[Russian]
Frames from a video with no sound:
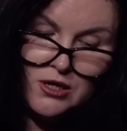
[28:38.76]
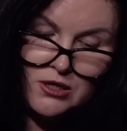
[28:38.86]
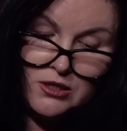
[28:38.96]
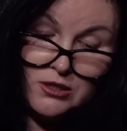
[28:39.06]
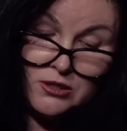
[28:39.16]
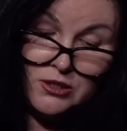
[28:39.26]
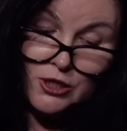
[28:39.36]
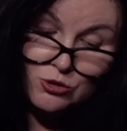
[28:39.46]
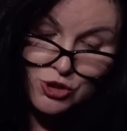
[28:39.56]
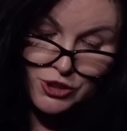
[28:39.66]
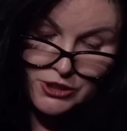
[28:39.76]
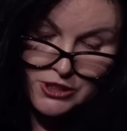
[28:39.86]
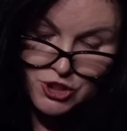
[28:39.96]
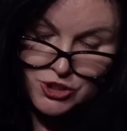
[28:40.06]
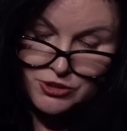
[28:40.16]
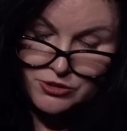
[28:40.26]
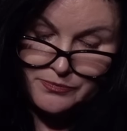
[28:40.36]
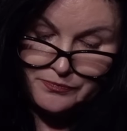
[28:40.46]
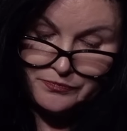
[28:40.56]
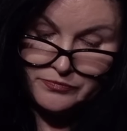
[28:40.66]
Э, хорошие
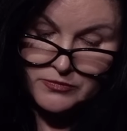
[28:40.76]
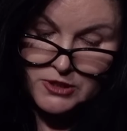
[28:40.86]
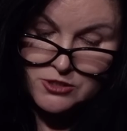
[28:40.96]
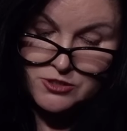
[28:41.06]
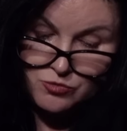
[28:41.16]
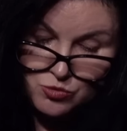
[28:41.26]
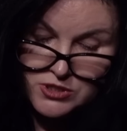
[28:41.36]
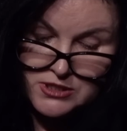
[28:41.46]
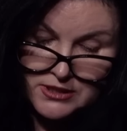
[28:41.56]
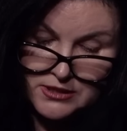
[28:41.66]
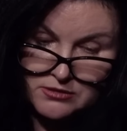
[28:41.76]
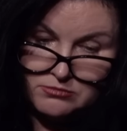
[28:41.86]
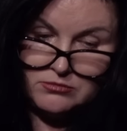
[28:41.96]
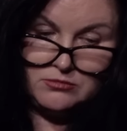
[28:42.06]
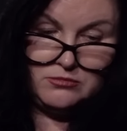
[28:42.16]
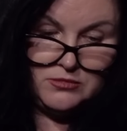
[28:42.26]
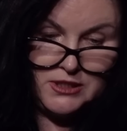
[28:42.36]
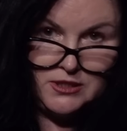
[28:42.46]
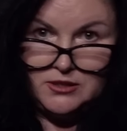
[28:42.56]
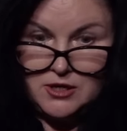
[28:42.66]
также звездные
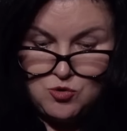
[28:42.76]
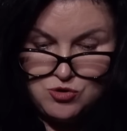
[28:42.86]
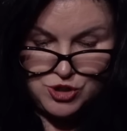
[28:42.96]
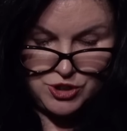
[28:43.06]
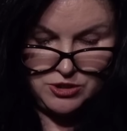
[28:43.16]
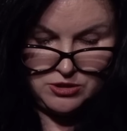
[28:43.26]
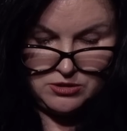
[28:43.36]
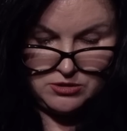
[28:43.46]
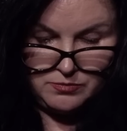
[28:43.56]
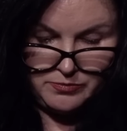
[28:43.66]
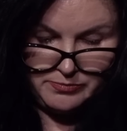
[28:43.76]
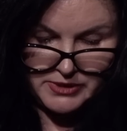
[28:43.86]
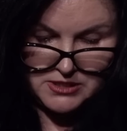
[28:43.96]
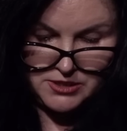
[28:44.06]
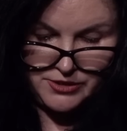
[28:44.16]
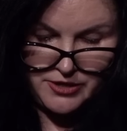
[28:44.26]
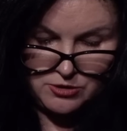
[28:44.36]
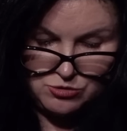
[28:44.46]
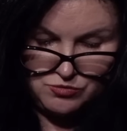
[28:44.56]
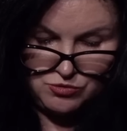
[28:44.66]
такие дорожки
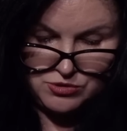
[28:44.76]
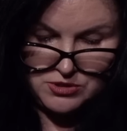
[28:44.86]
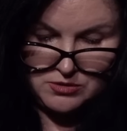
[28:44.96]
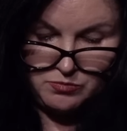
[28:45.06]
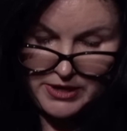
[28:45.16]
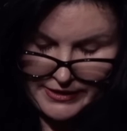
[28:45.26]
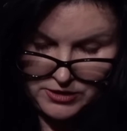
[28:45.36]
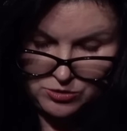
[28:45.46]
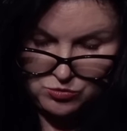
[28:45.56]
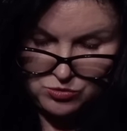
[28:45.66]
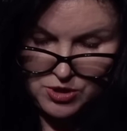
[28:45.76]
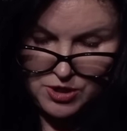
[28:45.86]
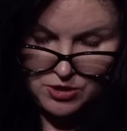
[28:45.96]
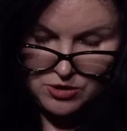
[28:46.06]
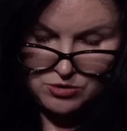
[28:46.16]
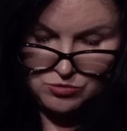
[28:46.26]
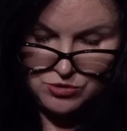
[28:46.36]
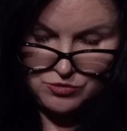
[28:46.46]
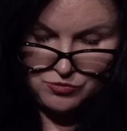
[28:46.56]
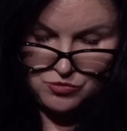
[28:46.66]
простилают звезды Байдену у
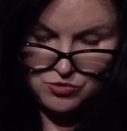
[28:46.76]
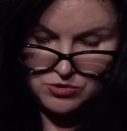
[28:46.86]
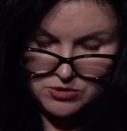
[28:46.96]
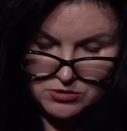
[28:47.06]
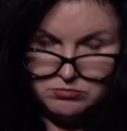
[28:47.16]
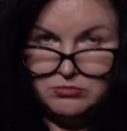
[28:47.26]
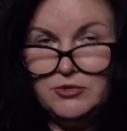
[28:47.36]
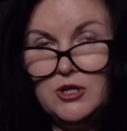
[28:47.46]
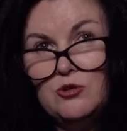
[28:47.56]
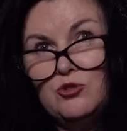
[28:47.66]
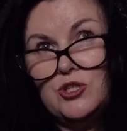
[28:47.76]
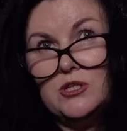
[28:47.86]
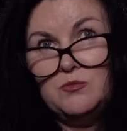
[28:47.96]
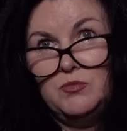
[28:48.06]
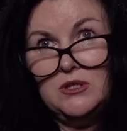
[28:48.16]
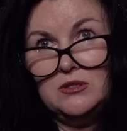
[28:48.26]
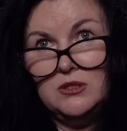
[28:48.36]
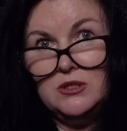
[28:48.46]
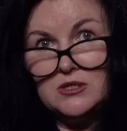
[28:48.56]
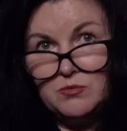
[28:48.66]
него хорошие
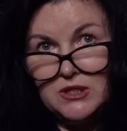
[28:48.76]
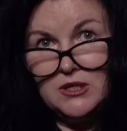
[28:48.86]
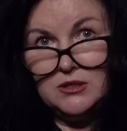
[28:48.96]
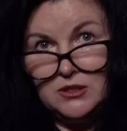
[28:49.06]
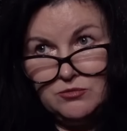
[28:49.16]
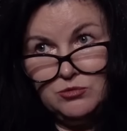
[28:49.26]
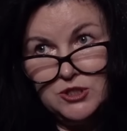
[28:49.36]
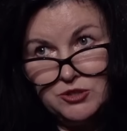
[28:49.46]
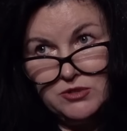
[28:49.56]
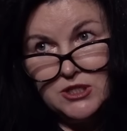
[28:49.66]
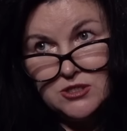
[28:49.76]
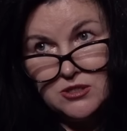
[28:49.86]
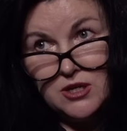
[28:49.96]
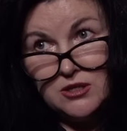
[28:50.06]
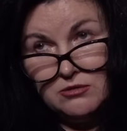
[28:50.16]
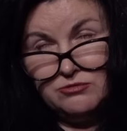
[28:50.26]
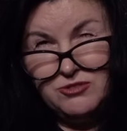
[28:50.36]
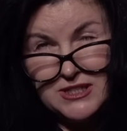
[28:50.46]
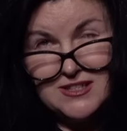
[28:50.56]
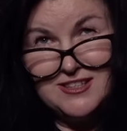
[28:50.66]
аспекты. Я смотрела его даже в, 33, в
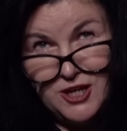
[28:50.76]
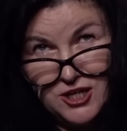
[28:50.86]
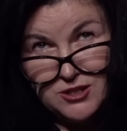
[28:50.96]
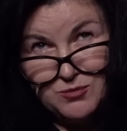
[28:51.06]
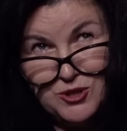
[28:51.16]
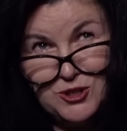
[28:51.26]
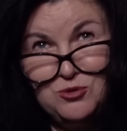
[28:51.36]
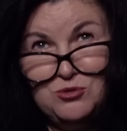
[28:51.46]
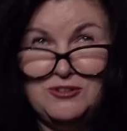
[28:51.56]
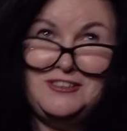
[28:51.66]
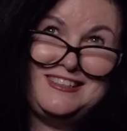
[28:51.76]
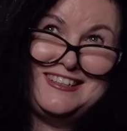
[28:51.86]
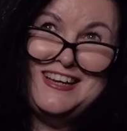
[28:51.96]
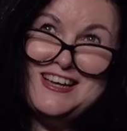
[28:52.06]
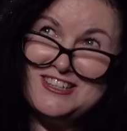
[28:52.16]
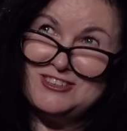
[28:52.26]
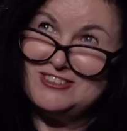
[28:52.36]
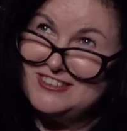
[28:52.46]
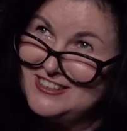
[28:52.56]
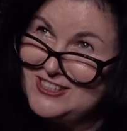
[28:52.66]
23 году, видите, в
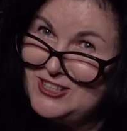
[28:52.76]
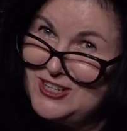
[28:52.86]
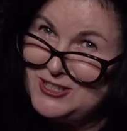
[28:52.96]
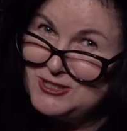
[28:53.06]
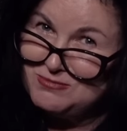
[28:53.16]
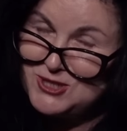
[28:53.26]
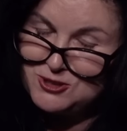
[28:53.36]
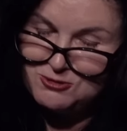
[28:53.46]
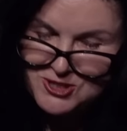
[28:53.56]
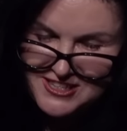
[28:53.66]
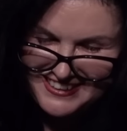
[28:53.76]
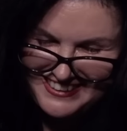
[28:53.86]
33-м доживет ли.